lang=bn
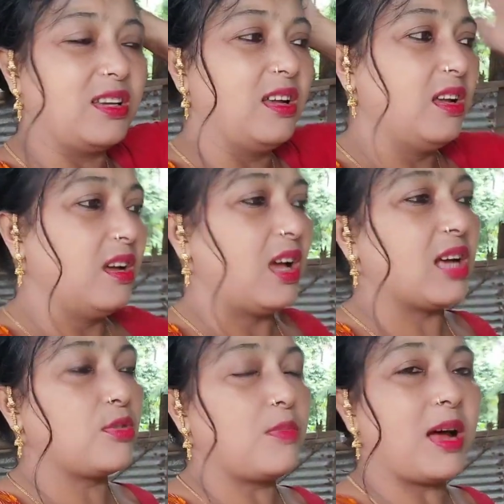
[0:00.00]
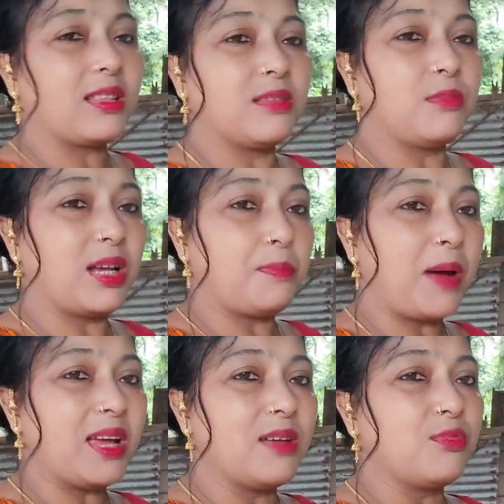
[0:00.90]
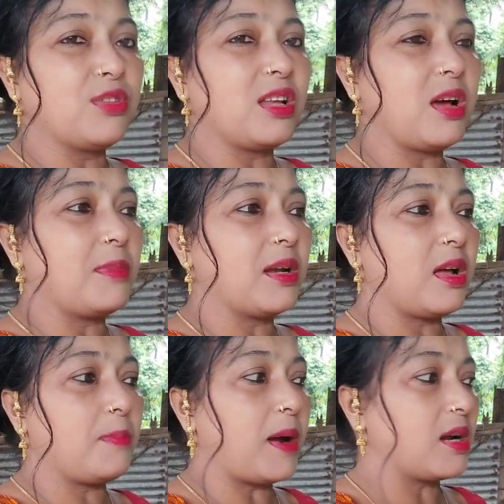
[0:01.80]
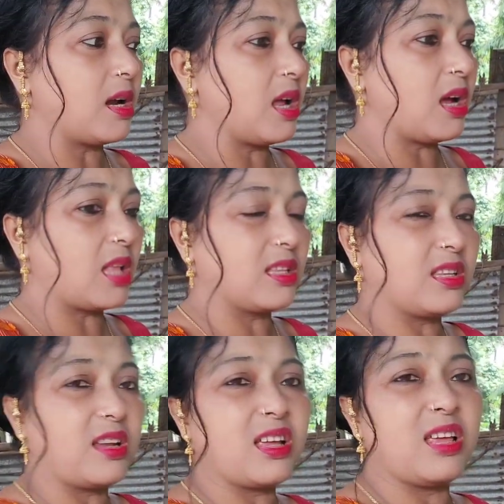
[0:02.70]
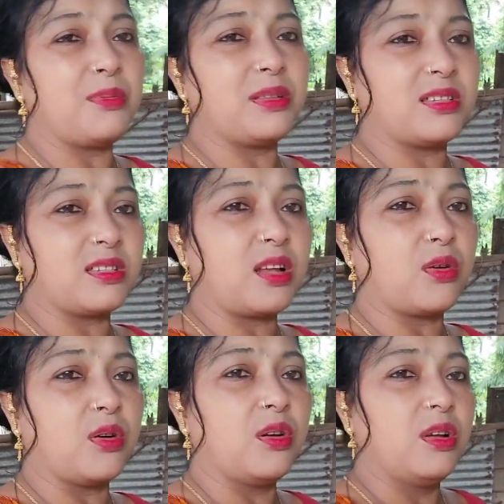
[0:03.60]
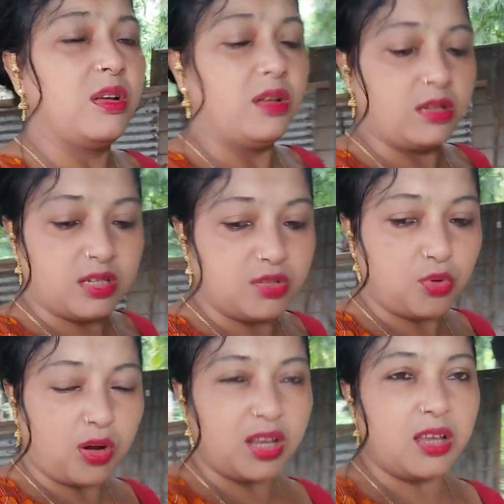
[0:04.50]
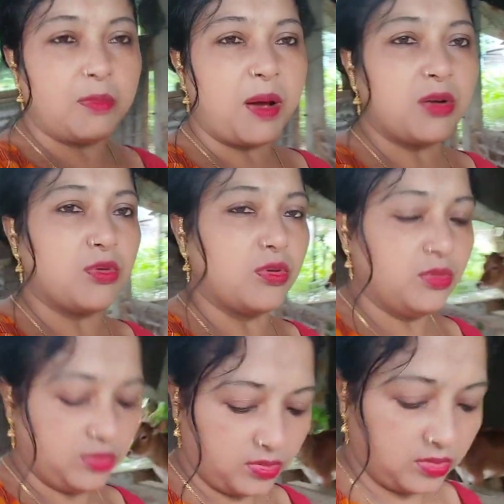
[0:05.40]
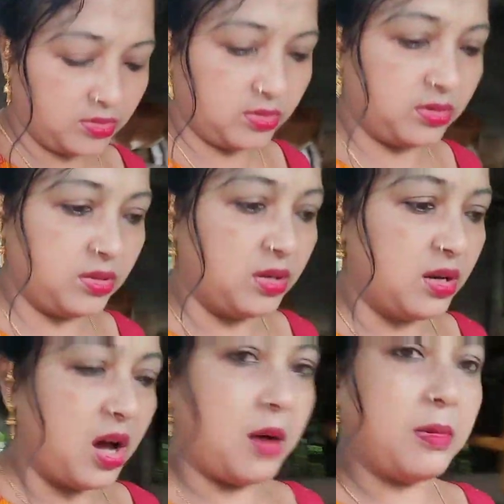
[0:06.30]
একদম হাত মানে পায়ের মধ্যে না আমার না পাটা না কাদাতে না খেয়ে ফেলছে জানো কি চলে পাগুলো আবার আজকে